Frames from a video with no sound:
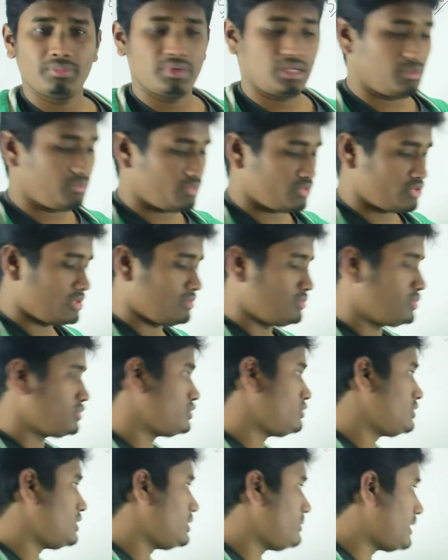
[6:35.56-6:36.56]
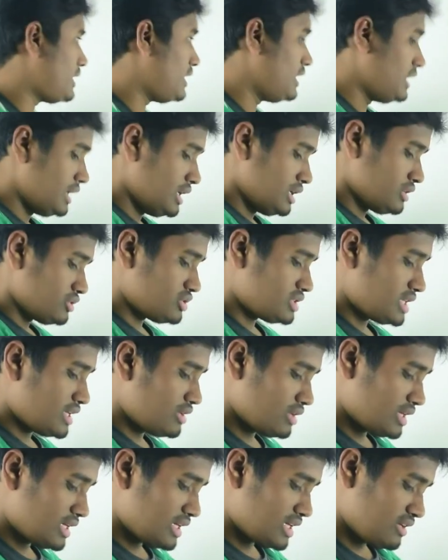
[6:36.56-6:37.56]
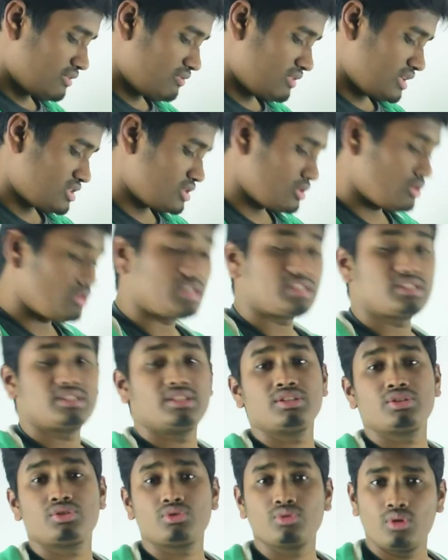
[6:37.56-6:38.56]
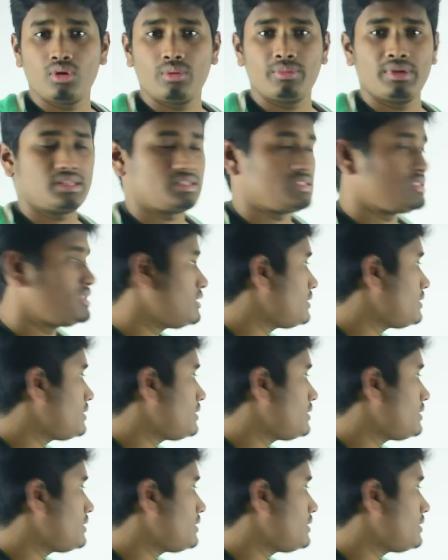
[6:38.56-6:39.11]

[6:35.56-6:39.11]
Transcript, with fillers: এমন শব্দ শুনতে পারি তো যাই হোক এখানে ভেন্ট্রিকলের সৃষ্ট হবে অ্যান্সার